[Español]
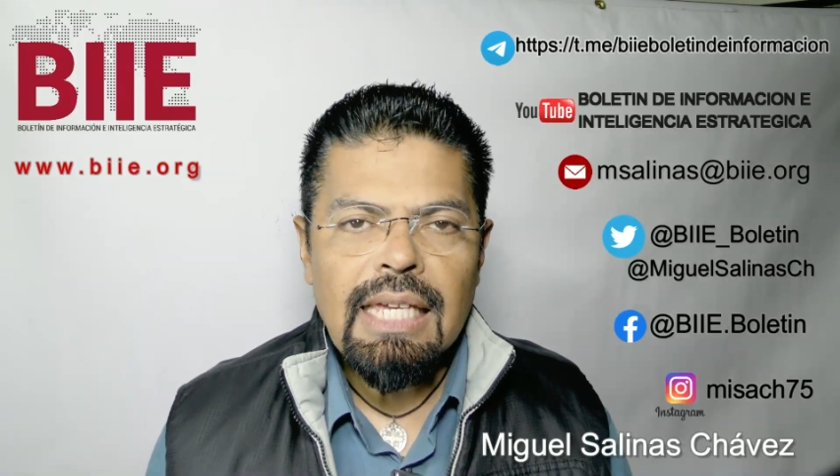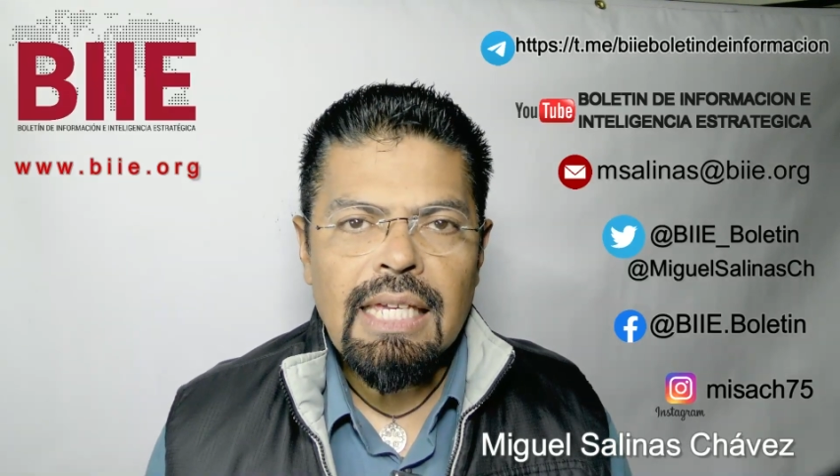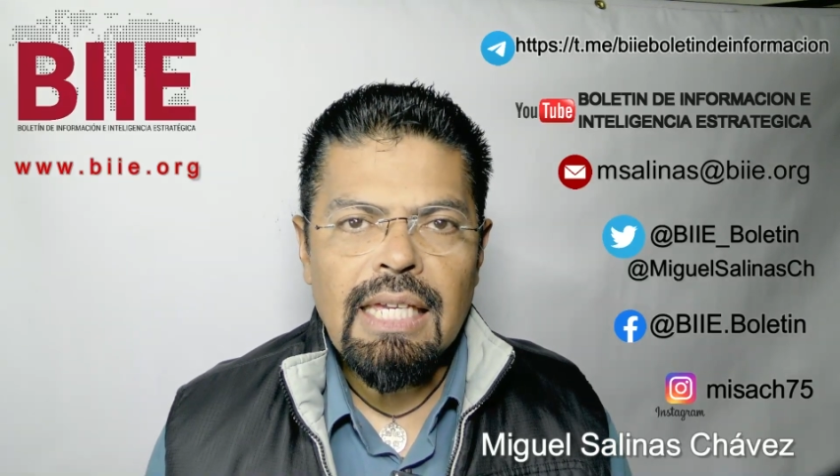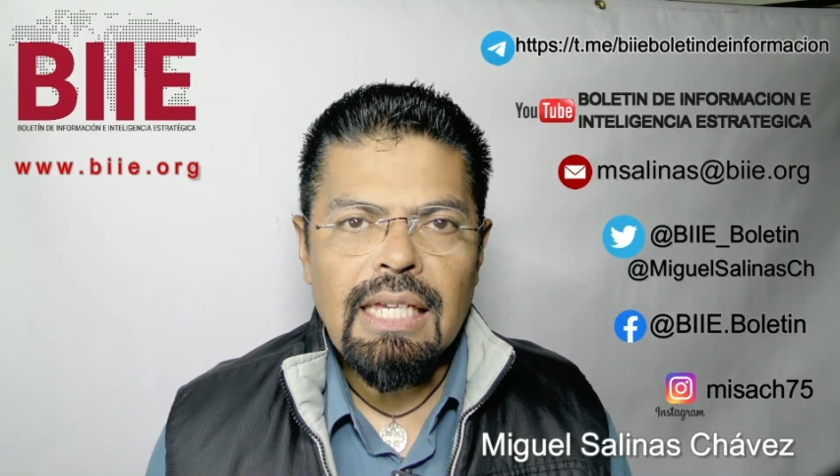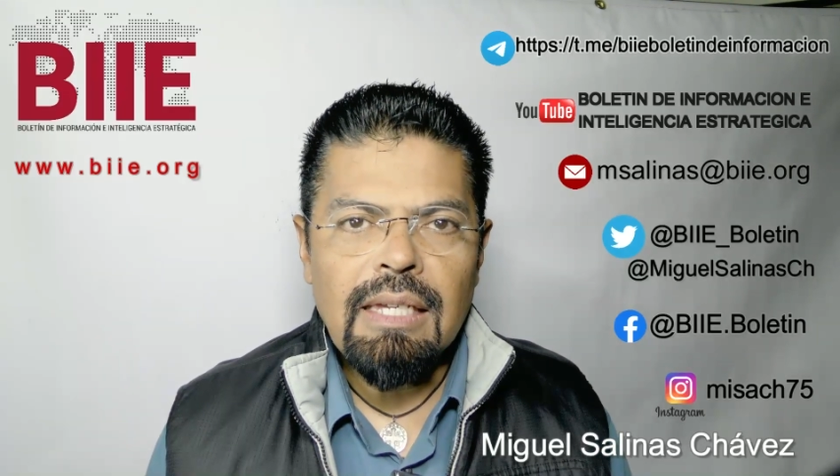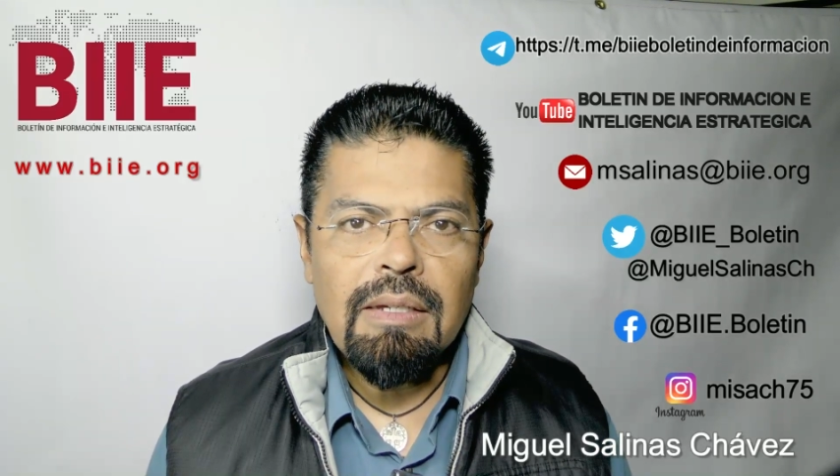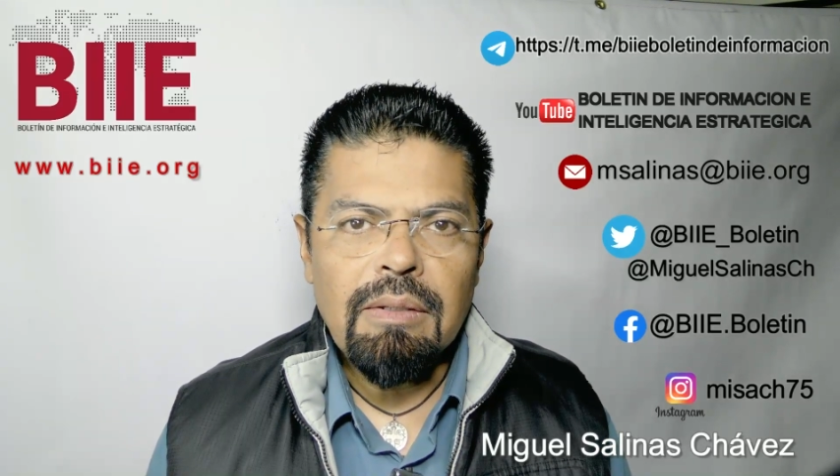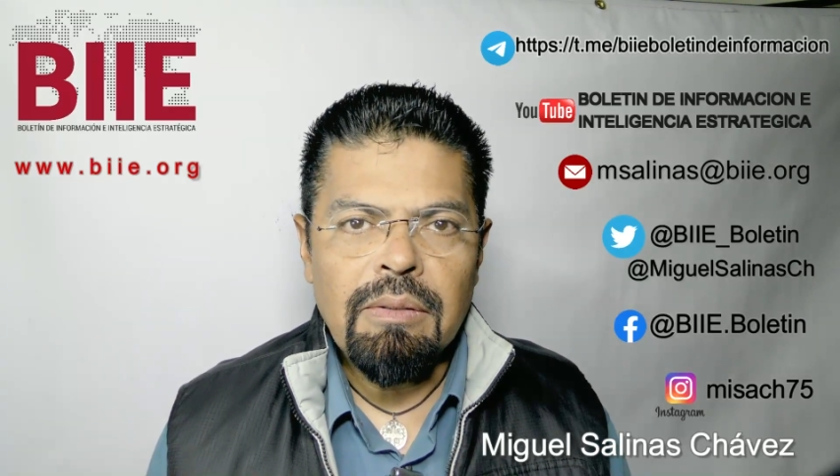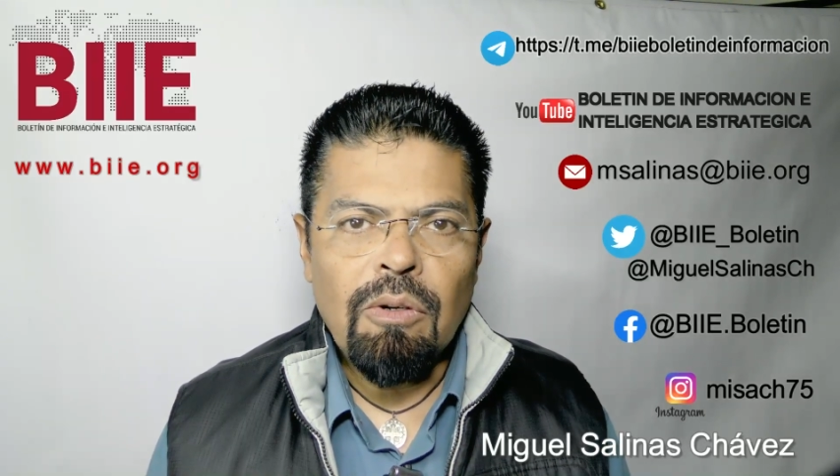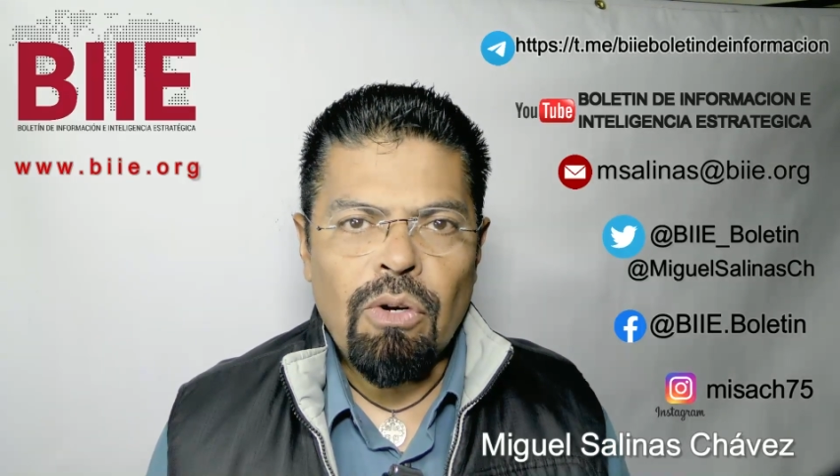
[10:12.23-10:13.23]
y
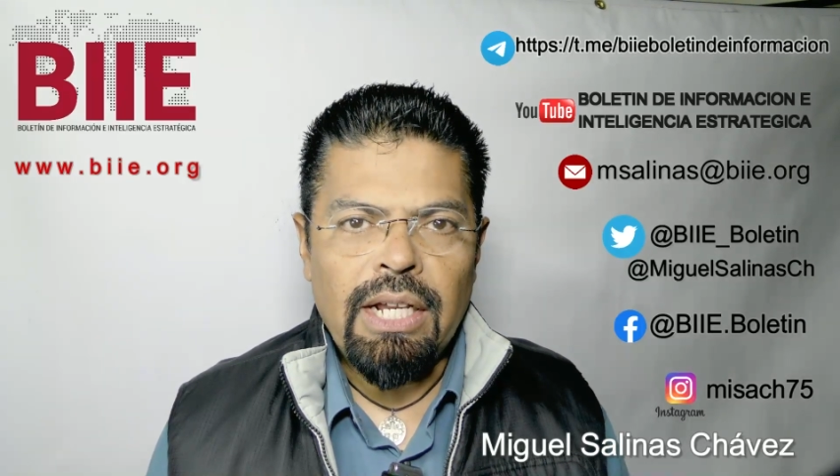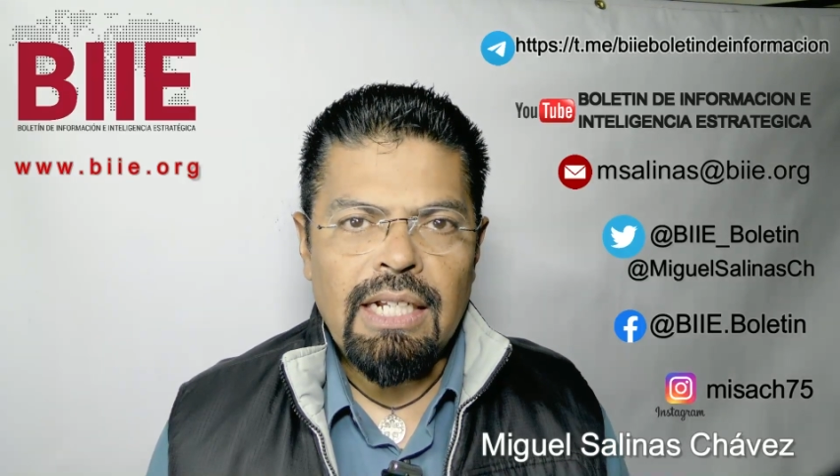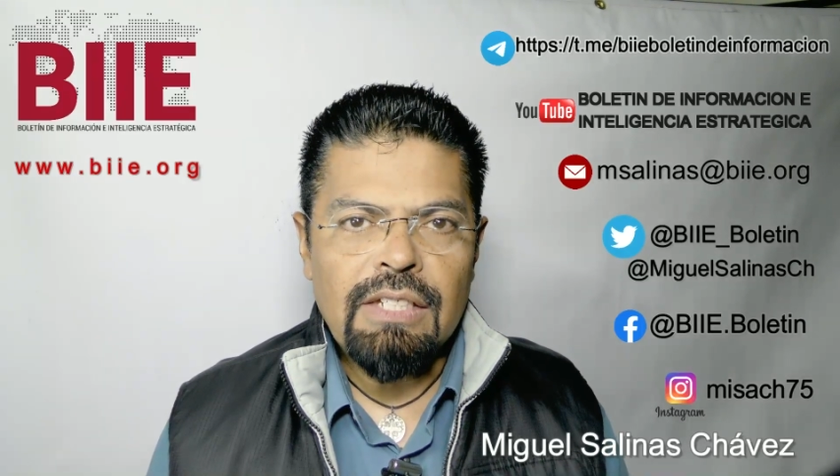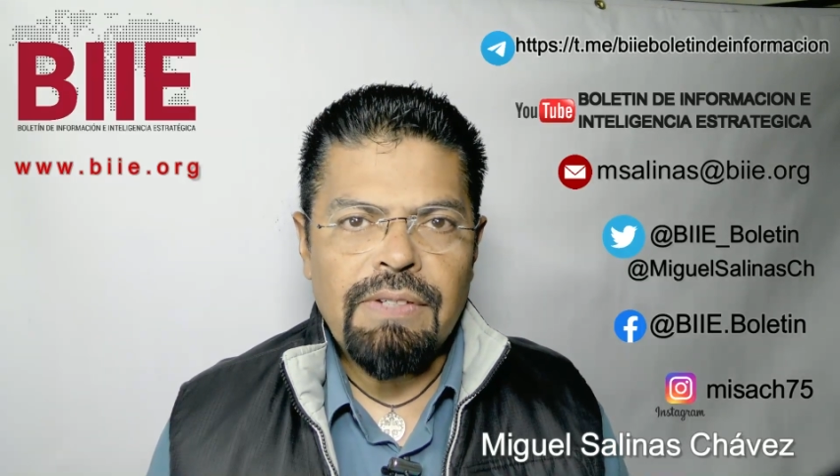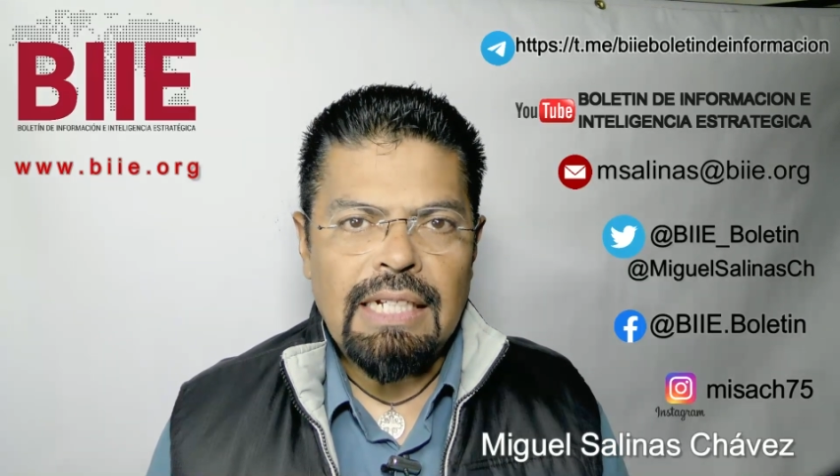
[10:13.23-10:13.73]
lo que les